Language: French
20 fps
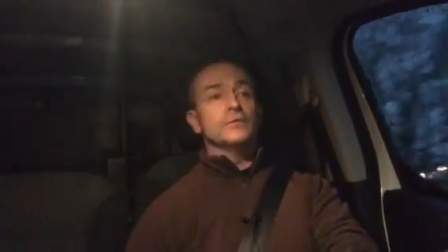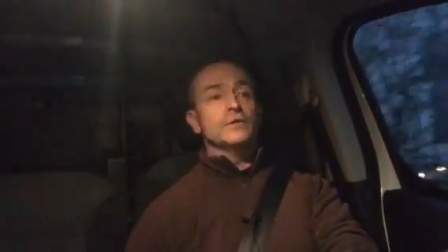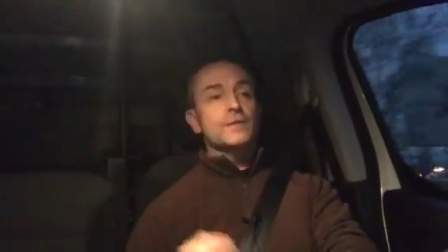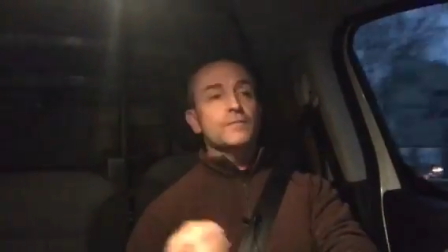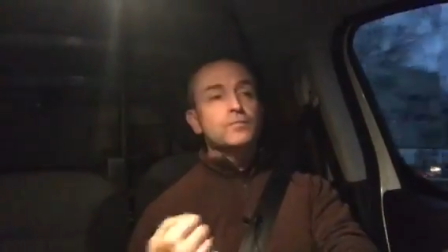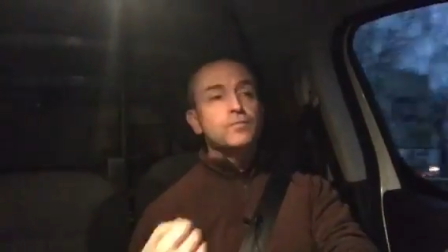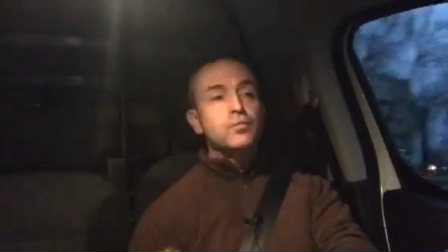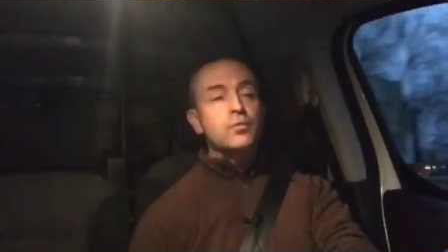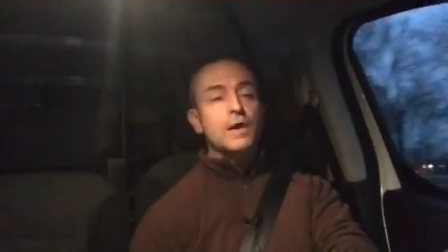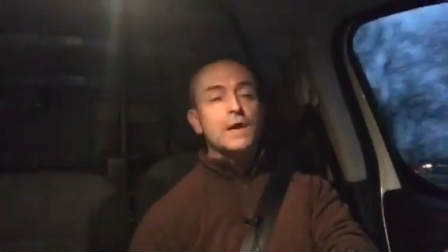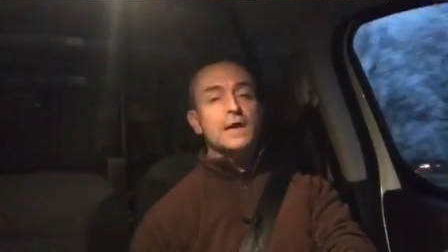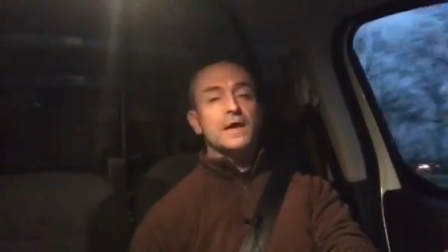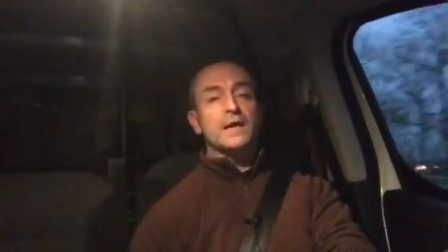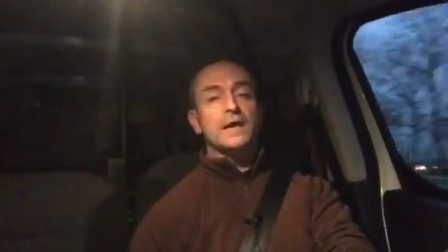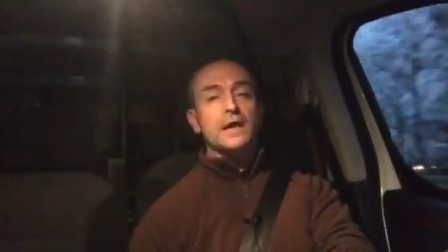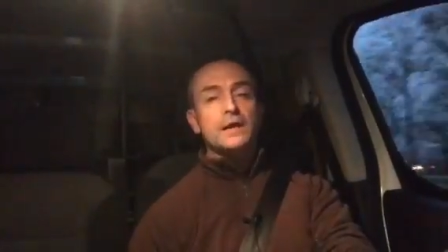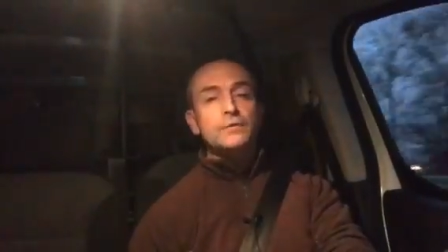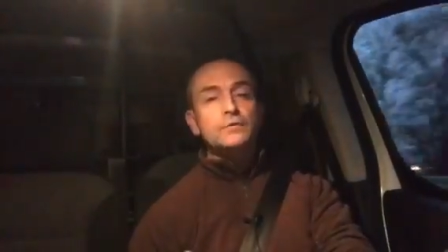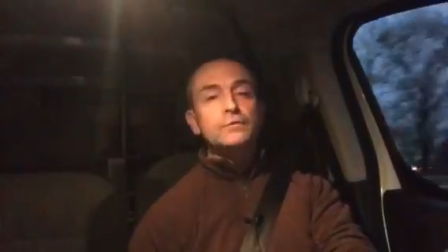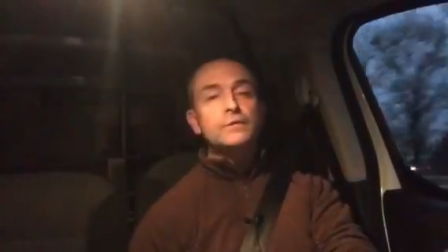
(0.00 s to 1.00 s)
des poils à
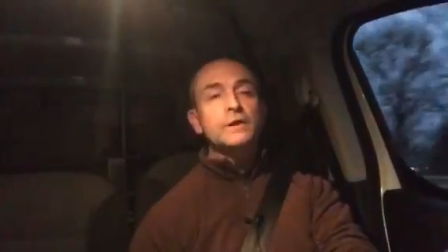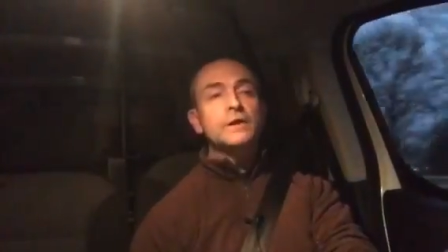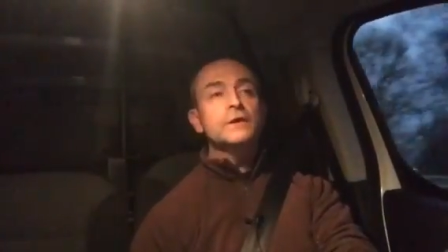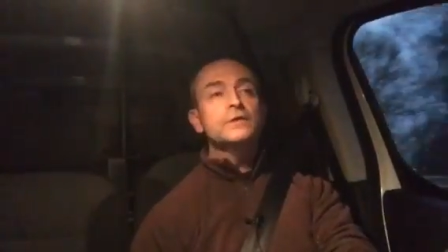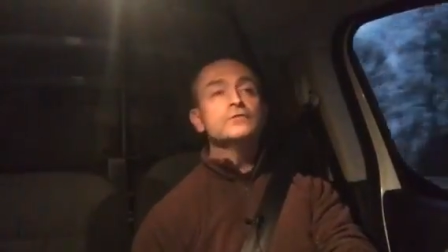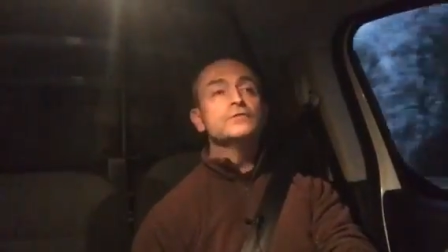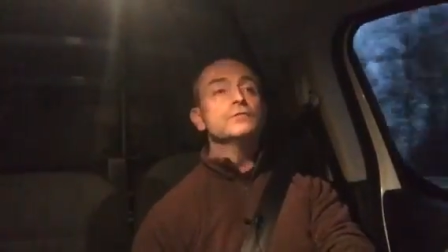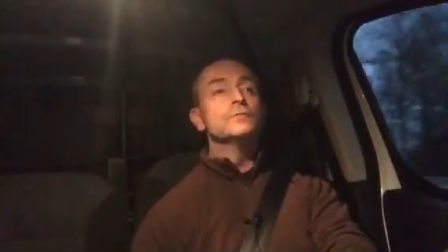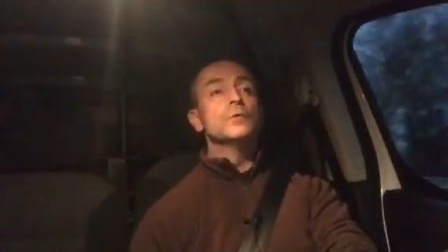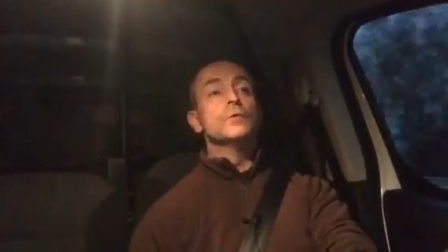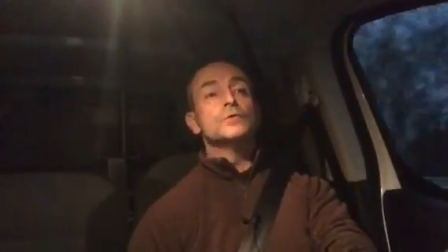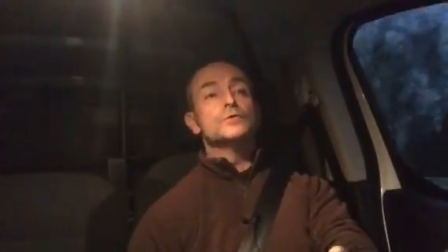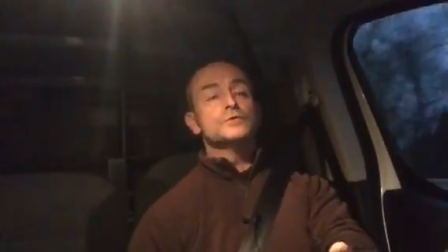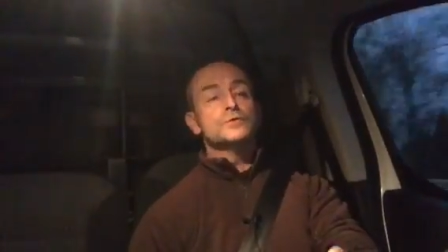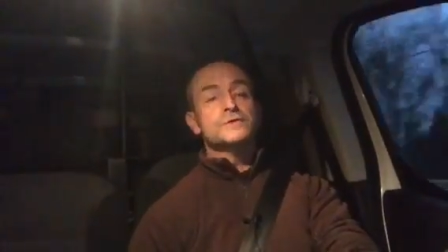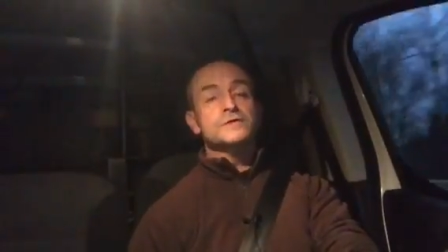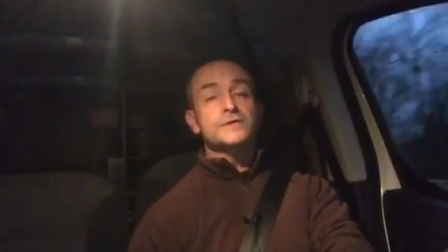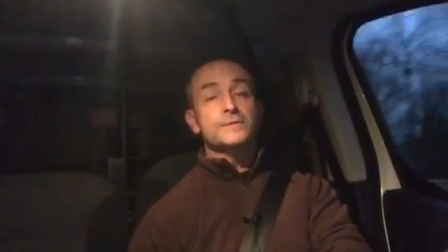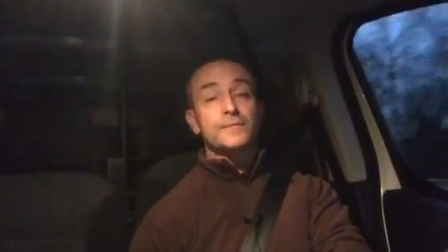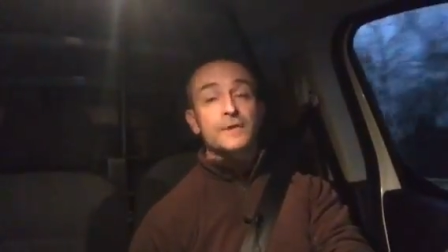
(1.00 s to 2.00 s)
granuler et tout. Bon,
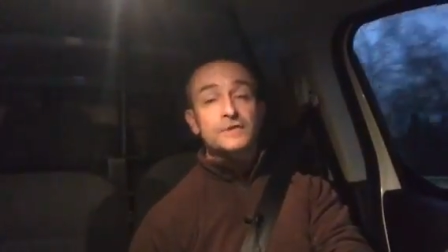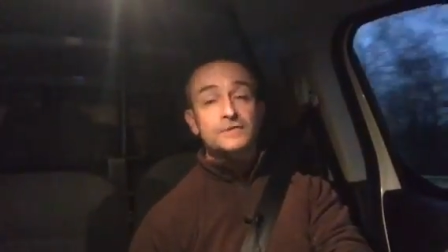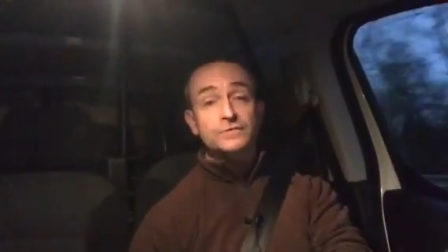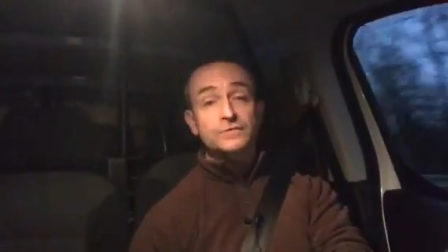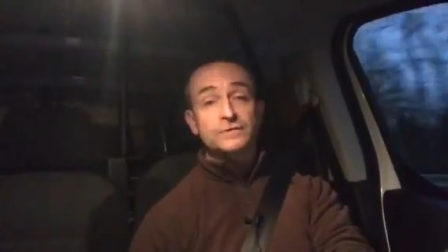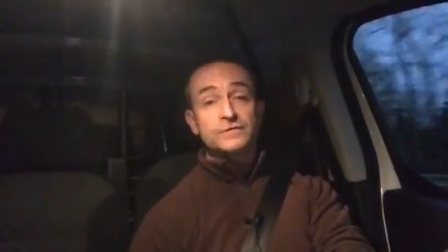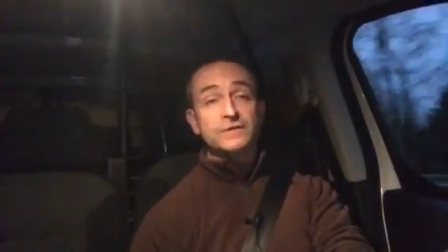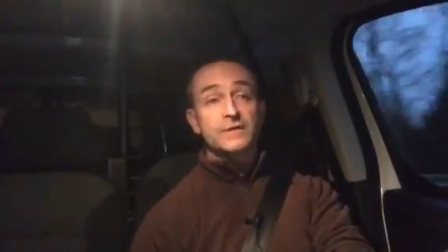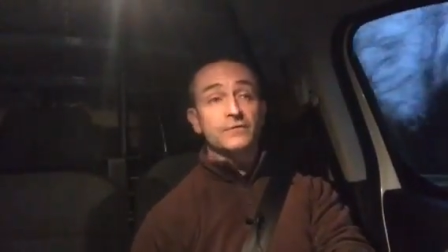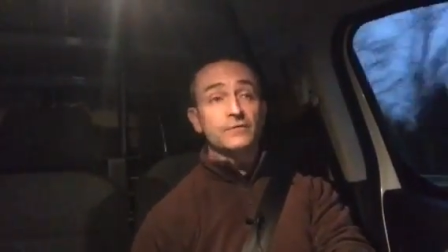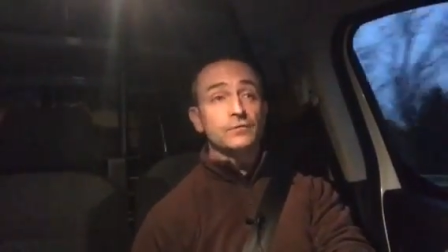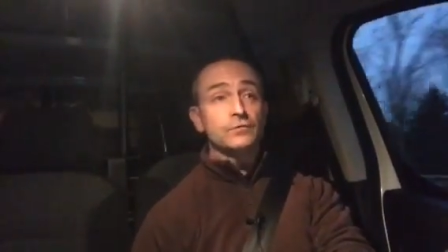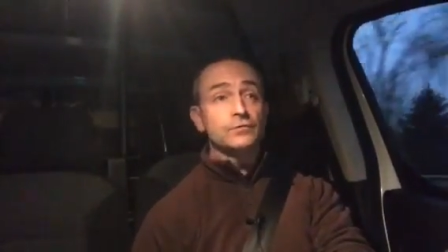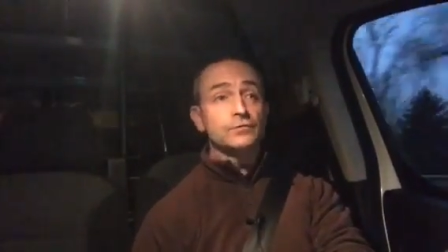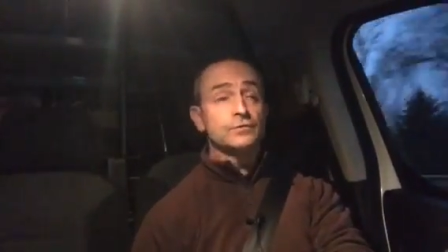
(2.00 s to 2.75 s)
je sais pas ce que ça vaut.